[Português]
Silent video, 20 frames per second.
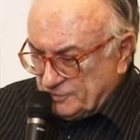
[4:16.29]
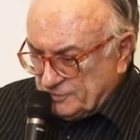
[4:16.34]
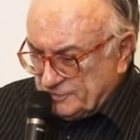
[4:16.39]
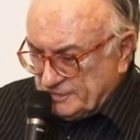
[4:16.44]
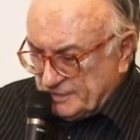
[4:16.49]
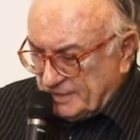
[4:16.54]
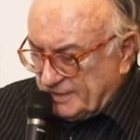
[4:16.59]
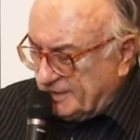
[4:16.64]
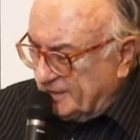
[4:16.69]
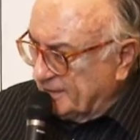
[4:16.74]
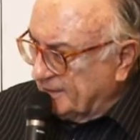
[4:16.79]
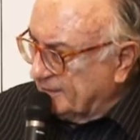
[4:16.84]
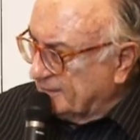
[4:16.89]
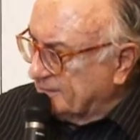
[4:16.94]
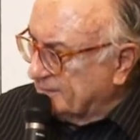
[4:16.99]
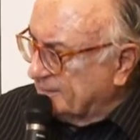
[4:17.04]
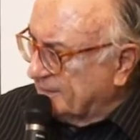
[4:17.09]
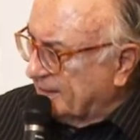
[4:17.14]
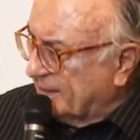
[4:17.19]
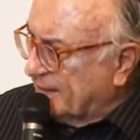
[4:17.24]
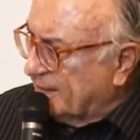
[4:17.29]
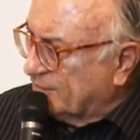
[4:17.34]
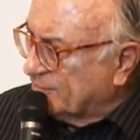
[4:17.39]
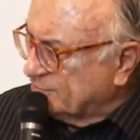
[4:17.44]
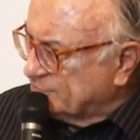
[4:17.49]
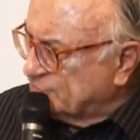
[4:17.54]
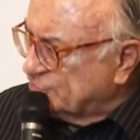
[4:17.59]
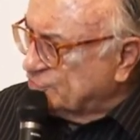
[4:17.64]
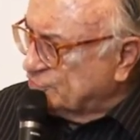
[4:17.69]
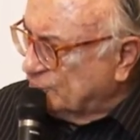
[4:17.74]
usar a
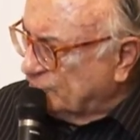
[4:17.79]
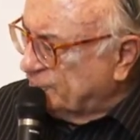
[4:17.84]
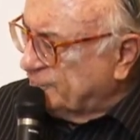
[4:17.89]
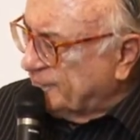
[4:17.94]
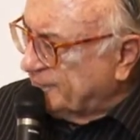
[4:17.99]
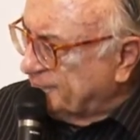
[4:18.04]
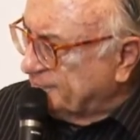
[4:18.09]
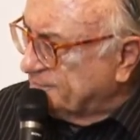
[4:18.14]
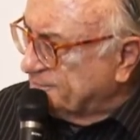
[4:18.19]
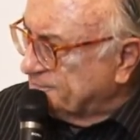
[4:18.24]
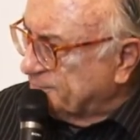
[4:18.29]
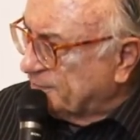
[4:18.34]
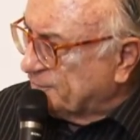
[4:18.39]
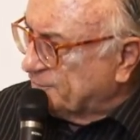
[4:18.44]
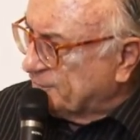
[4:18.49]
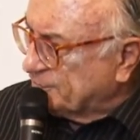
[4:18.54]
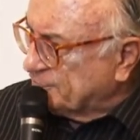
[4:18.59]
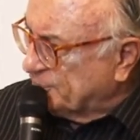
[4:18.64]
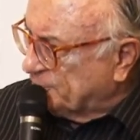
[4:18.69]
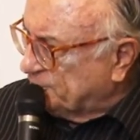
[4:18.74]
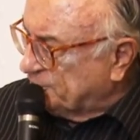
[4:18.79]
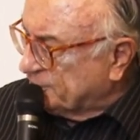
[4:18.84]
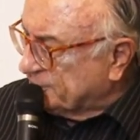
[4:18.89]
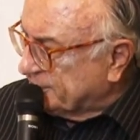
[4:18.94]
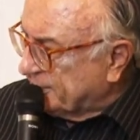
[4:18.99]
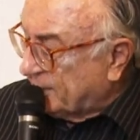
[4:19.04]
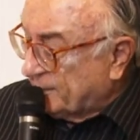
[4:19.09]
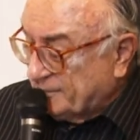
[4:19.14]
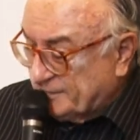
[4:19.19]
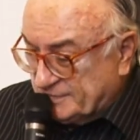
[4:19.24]
água de chuva para fins não
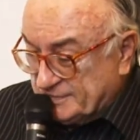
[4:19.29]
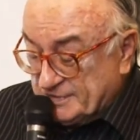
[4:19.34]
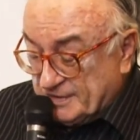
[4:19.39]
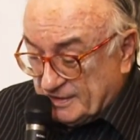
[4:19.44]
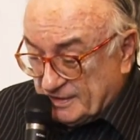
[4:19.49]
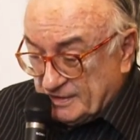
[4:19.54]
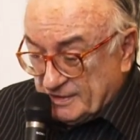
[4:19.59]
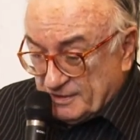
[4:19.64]
potáveis,